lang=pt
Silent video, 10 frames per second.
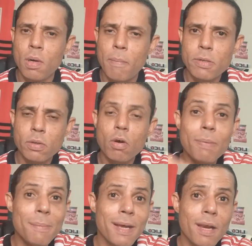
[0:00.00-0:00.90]
Mas eu tenho
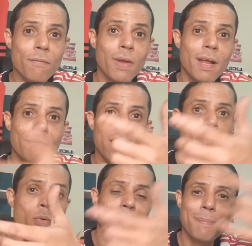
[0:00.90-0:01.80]
para mim que ele foi levado
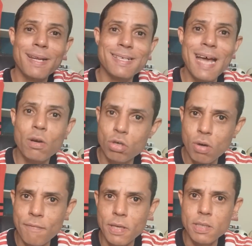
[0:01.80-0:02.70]
por empresários
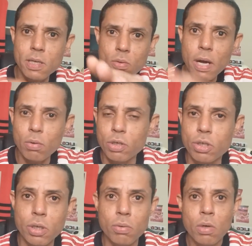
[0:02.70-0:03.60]
jovenzinho,
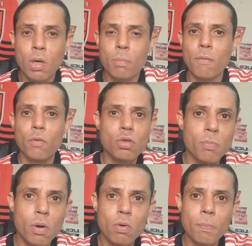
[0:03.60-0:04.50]
garotinho, para o
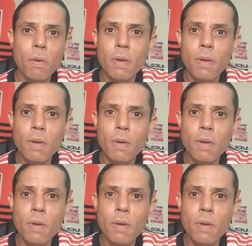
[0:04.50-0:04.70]
futebol europeu.